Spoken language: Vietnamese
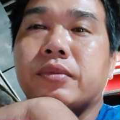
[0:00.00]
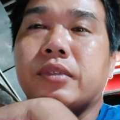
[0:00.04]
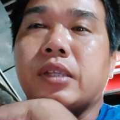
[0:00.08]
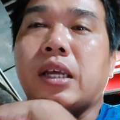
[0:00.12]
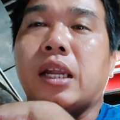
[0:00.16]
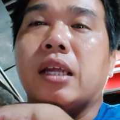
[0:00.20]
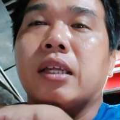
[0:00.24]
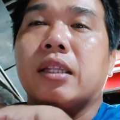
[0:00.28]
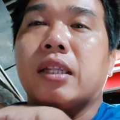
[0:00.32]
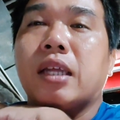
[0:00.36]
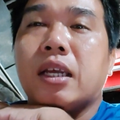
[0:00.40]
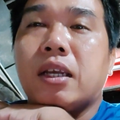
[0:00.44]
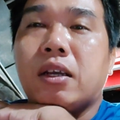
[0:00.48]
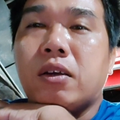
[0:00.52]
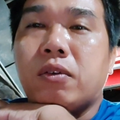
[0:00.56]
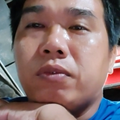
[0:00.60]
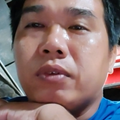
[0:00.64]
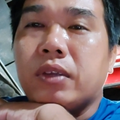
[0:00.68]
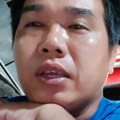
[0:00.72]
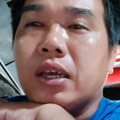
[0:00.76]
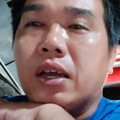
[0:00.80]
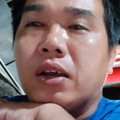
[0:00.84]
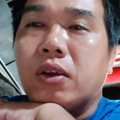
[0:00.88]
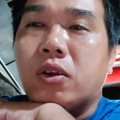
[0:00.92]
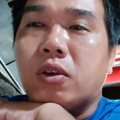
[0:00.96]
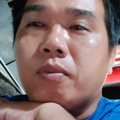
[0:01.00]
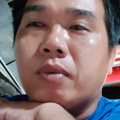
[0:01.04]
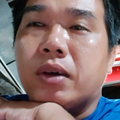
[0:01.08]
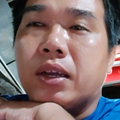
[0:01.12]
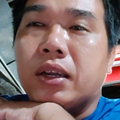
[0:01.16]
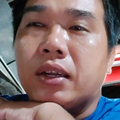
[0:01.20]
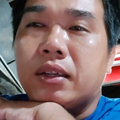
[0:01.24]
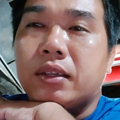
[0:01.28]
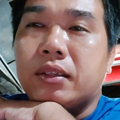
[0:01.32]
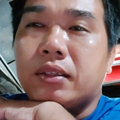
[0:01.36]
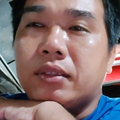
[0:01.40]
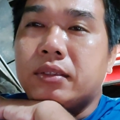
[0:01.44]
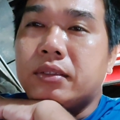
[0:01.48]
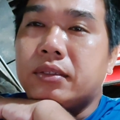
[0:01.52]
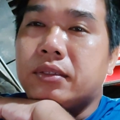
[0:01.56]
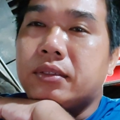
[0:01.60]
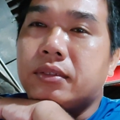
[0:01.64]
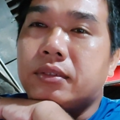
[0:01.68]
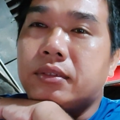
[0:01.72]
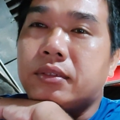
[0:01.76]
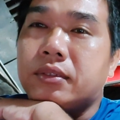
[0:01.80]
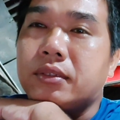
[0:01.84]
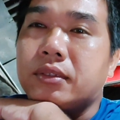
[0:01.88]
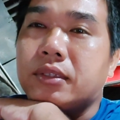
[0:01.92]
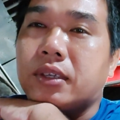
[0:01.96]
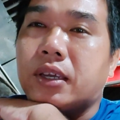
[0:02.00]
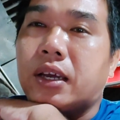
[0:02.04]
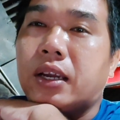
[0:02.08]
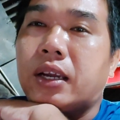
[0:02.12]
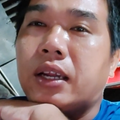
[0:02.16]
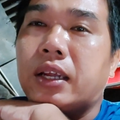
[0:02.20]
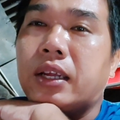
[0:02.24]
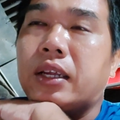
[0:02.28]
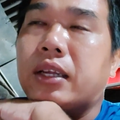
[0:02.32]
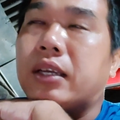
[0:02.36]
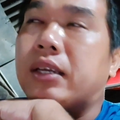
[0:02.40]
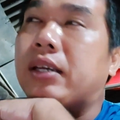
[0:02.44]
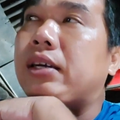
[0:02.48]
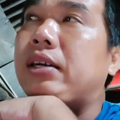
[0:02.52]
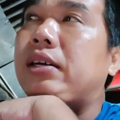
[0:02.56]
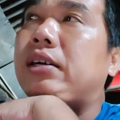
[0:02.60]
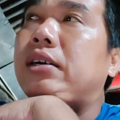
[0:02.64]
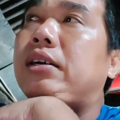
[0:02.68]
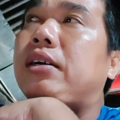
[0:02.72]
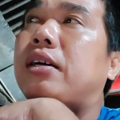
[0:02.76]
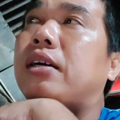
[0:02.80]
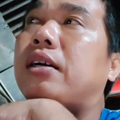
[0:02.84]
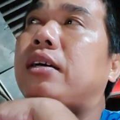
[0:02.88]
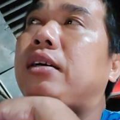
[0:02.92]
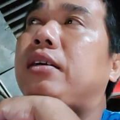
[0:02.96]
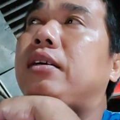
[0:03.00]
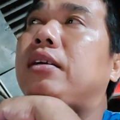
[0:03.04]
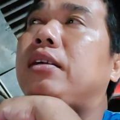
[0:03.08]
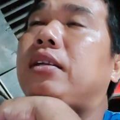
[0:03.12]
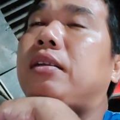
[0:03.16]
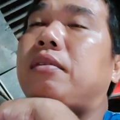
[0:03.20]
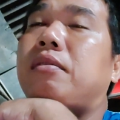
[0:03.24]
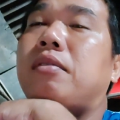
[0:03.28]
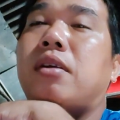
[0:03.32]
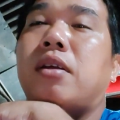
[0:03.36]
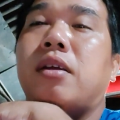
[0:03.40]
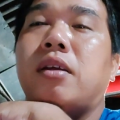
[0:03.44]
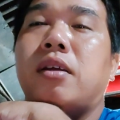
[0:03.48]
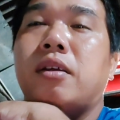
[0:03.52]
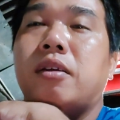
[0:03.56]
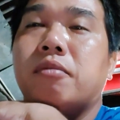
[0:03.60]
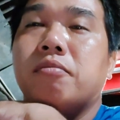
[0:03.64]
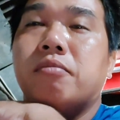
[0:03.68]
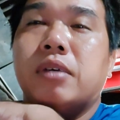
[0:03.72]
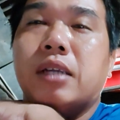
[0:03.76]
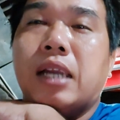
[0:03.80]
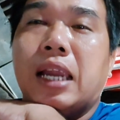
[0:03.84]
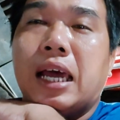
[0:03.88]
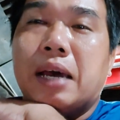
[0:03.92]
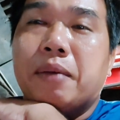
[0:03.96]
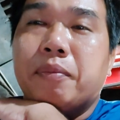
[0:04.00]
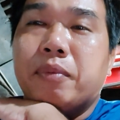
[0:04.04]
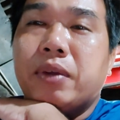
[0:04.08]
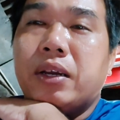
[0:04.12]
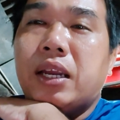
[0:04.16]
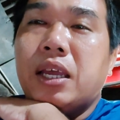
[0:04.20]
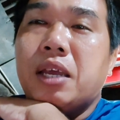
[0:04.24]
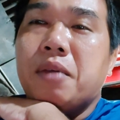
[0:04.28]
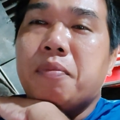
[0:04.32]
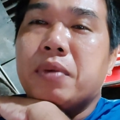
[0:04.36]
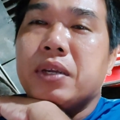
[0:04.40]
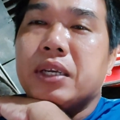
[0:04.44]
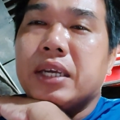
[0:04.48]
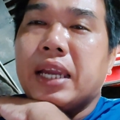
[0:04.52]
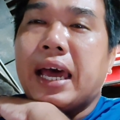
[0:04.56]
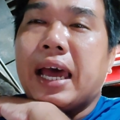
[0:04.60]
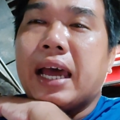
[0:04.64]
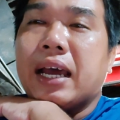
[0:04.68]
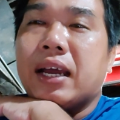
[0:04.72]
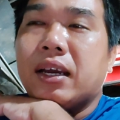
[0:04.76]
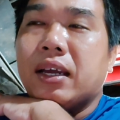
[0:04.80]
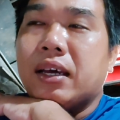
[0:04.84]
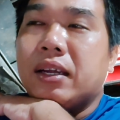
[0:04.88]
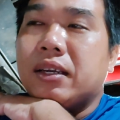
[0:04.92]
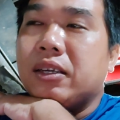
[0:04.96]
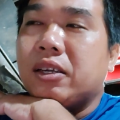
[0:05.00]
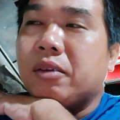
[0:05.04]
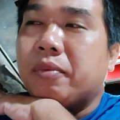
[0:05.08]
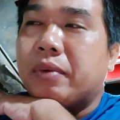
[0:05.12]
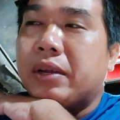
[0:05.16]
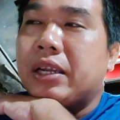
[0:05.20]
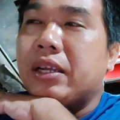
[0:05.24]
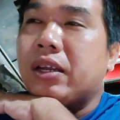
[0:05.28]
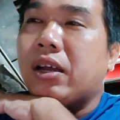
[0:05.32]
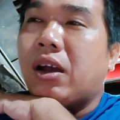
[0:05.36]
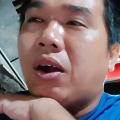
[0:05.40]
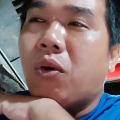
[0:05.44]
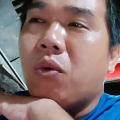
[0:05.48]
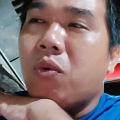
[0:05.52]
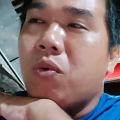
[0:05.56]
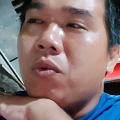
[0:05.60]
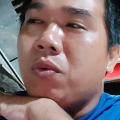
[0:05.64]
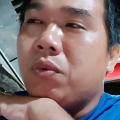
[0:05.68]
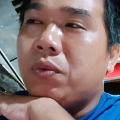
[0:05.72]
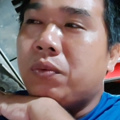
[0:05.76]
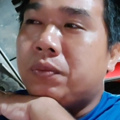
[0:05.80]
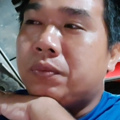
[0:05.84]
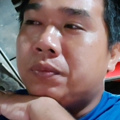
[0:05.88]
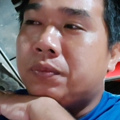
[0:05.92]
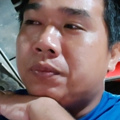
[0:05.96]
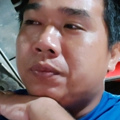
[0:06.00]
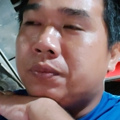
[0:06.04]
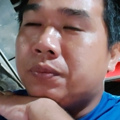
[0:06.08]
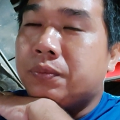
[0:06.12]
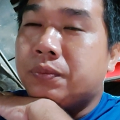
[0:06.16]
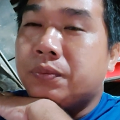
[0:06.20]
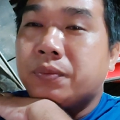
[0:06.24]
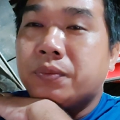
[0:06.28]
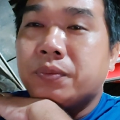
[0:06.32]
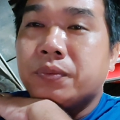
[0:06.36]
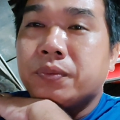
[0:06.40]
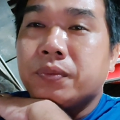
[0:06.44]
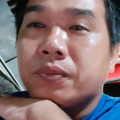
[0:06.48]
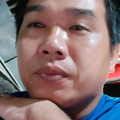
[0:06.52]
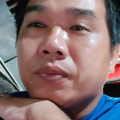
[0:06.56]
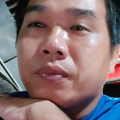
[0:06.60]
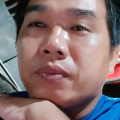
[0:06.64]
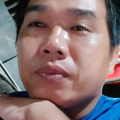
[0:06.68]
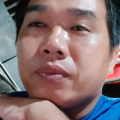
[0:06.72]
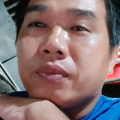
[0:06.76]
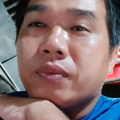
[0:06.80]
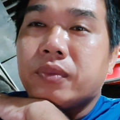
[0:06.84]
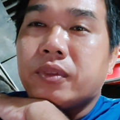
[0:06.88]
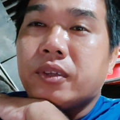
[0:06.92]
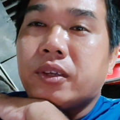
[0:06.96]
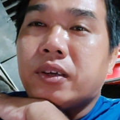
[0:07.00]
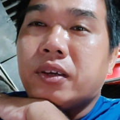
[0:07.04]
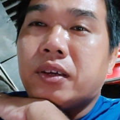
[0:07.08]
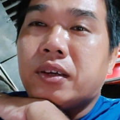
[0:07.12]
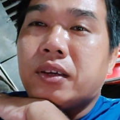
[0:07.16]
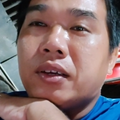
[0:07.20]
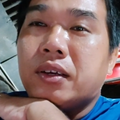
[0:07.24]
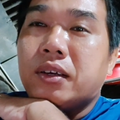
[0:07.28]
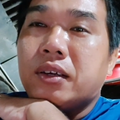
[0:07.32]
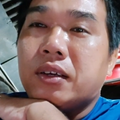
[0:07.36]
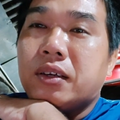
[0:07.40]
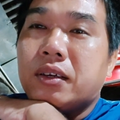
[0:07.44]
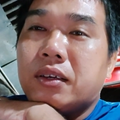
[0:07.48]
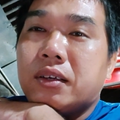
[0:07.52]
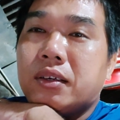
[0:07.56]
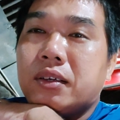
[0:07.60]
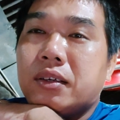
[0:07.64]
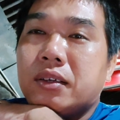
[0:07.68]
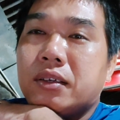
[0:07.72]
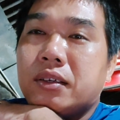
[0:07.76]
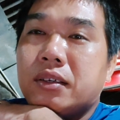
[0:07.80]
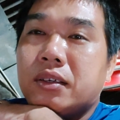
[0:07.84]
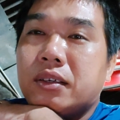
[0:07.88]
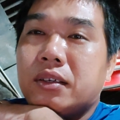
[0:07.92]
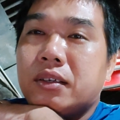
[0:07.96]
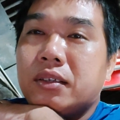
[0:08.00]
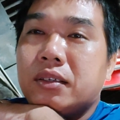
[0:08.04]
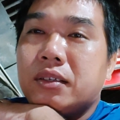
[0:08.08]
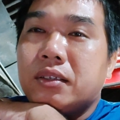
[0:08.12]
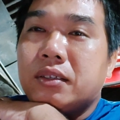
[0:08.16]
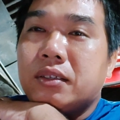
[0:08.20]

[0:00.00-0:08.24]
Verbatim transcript: đây là tới công giờ của mình giờ này ờ, mình làm cái clip mình đăng lên rồi mình ngủ nó ờ,